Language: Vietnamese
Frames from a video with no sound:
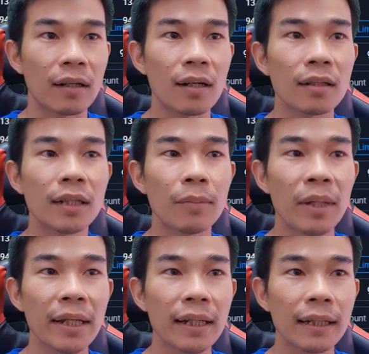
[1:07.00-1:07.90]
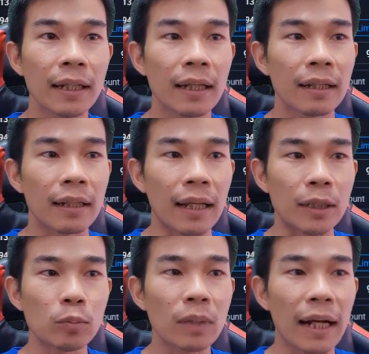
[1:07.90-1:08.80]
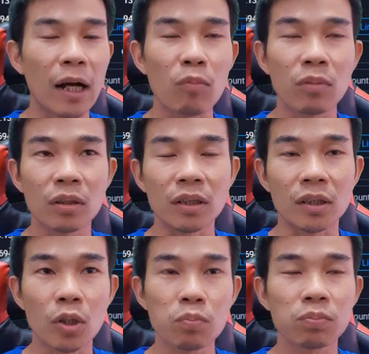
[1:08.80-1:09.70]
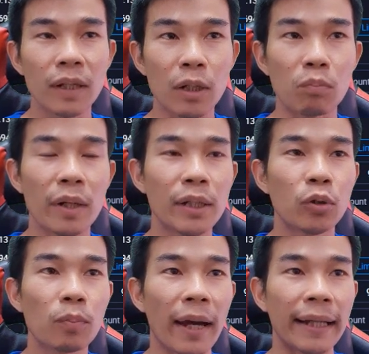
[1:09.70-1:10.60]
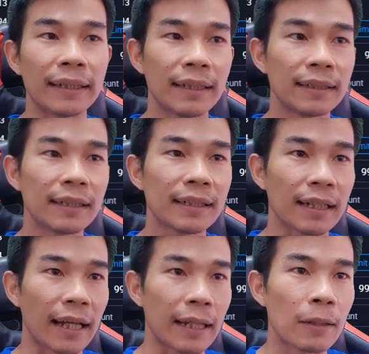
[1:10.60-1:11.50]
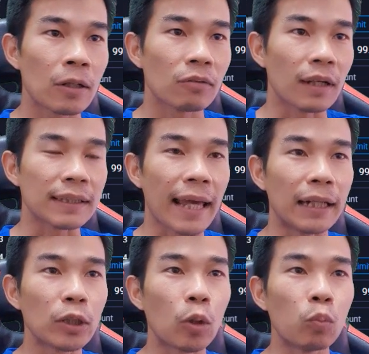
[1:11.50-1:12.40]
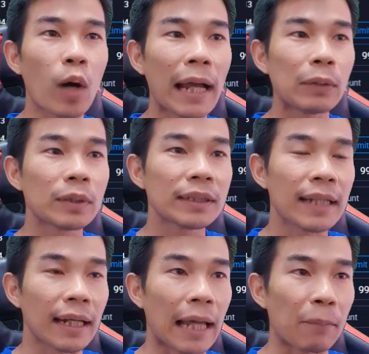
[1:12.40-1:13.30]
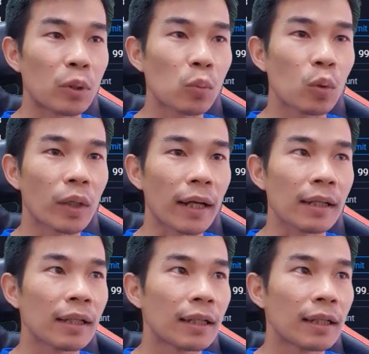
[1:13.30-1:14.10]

nó niêm yết á, là chúng ta không có được rút cái đồng Pi của các bạn lên trên sàn này, và sàn nó cũng khóa luôn chức năng nạp rút luôn ha.